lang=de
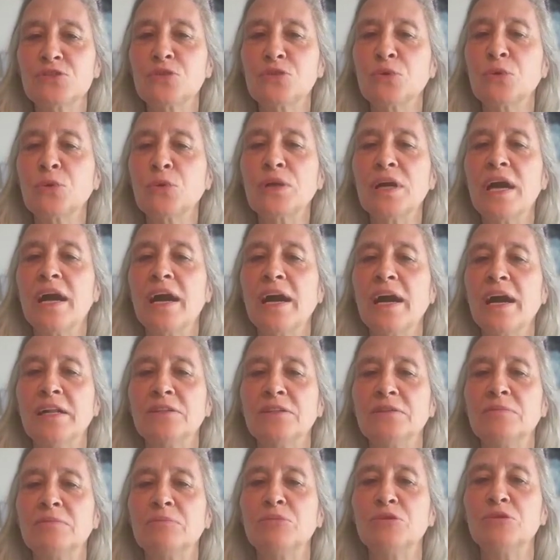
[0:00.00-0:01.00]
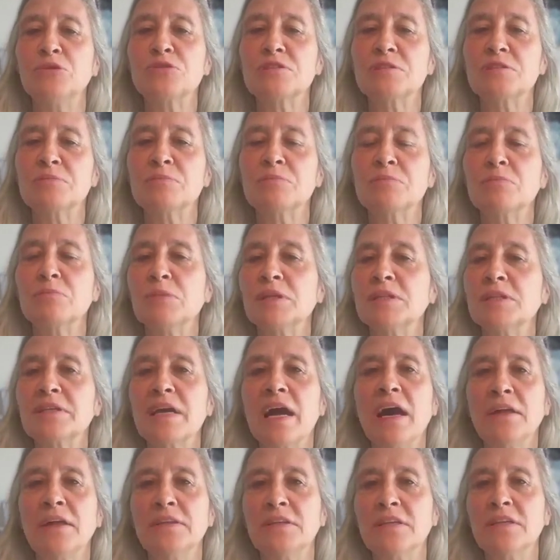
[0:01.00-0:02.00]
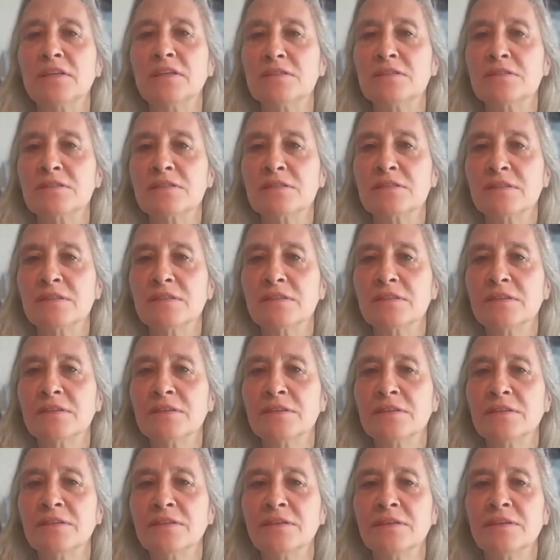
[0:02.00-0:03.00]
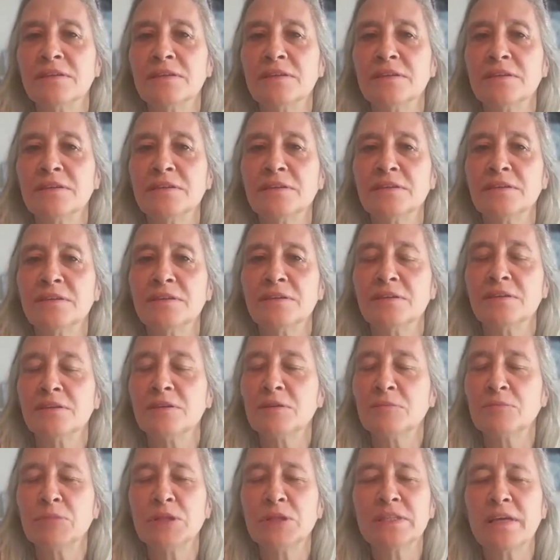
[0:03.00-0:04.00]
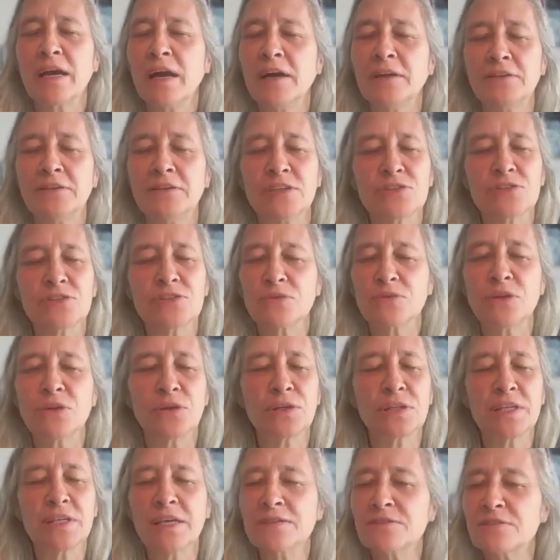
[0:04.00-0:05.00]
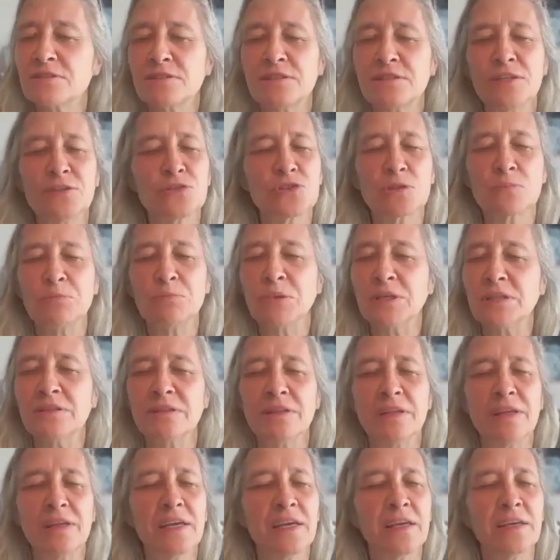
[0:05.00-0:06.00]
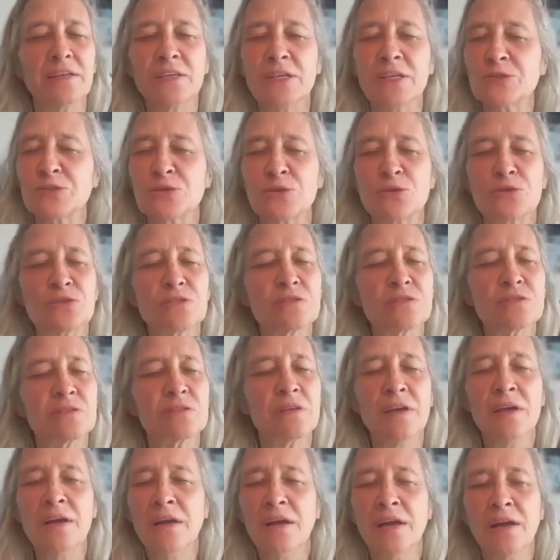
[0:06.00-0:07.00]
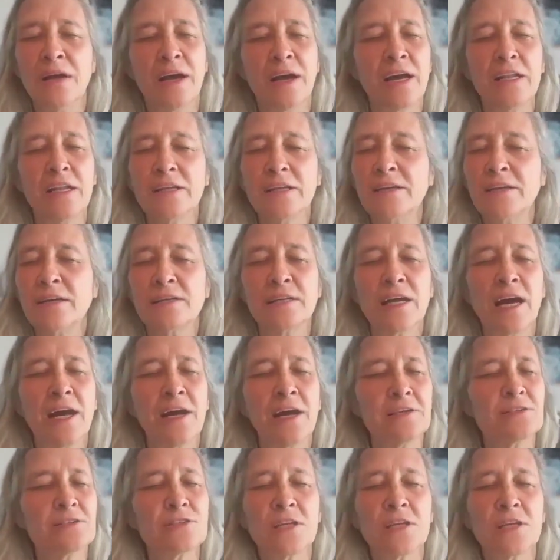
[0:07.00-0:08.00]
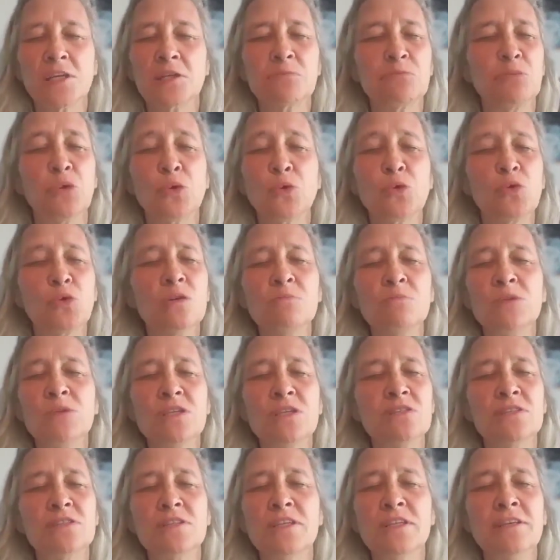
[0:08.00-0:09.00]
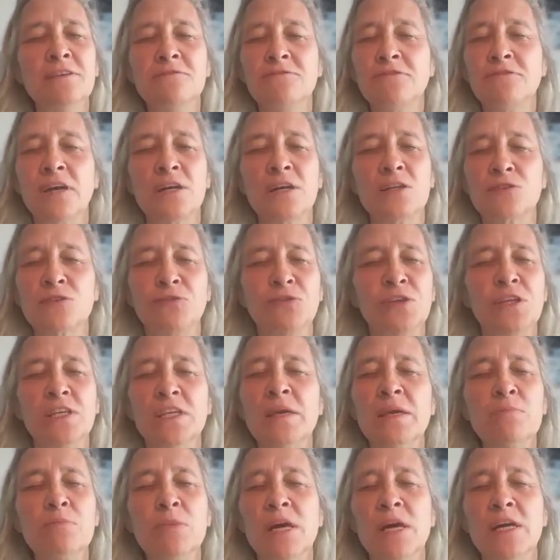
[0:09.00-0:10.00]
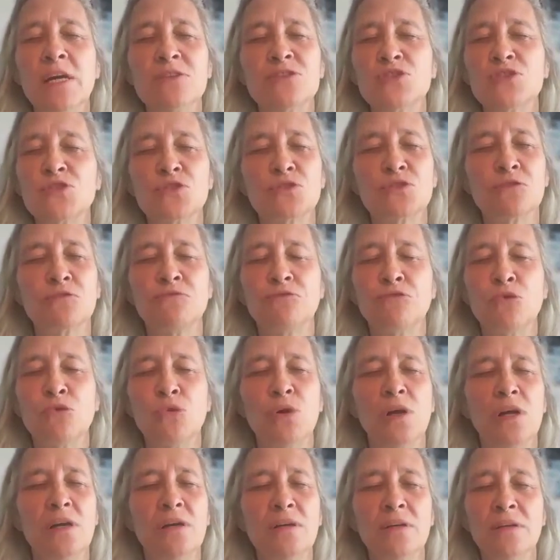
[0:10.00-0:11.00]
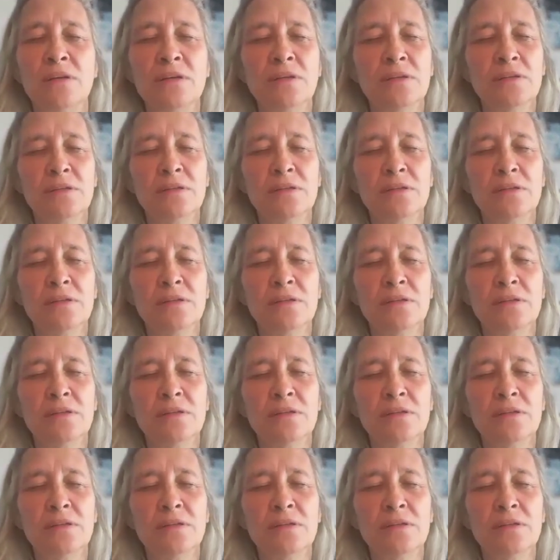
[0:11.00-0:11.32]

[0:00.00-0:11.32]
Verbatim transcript: zurückhalten müssen, mit gar nichts. Mit gar nichts. Und auch jetzt hier zu bitten, hey Jesus, Heiliger Geist, echt berühre mich tiefer als wie jemals zuvor.